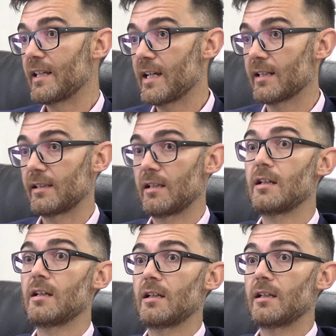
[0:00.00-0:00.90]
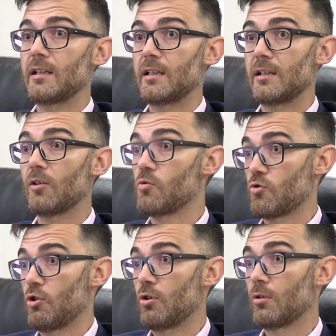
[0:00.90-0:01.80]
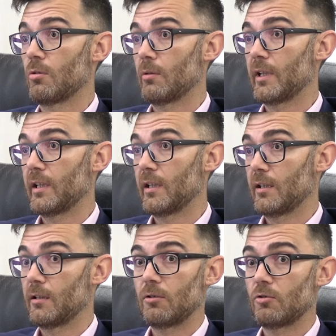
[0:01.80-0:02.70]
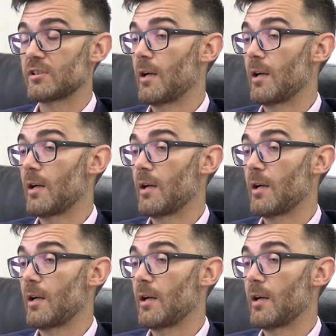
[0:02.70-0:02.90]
harías, incluso eh, lo